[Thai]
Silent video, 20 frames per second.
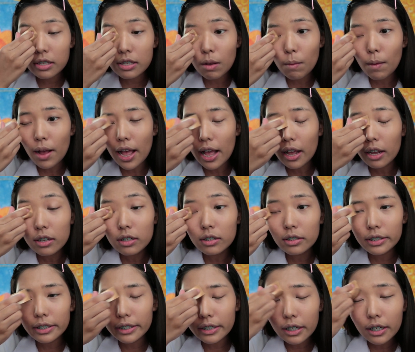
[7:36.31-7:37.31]
สว่าง
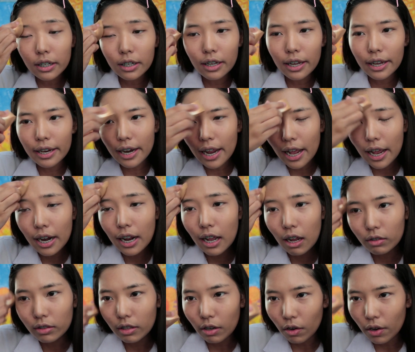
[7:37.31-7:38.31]
ขึ้นเนอะให้หน้า
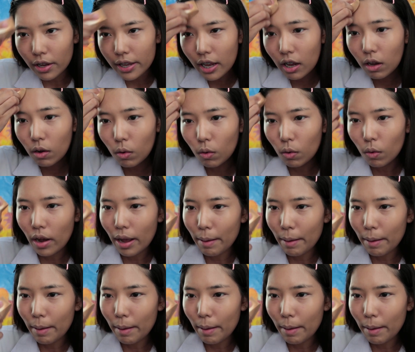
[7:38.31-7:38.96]
เราแต่ก็ยังคง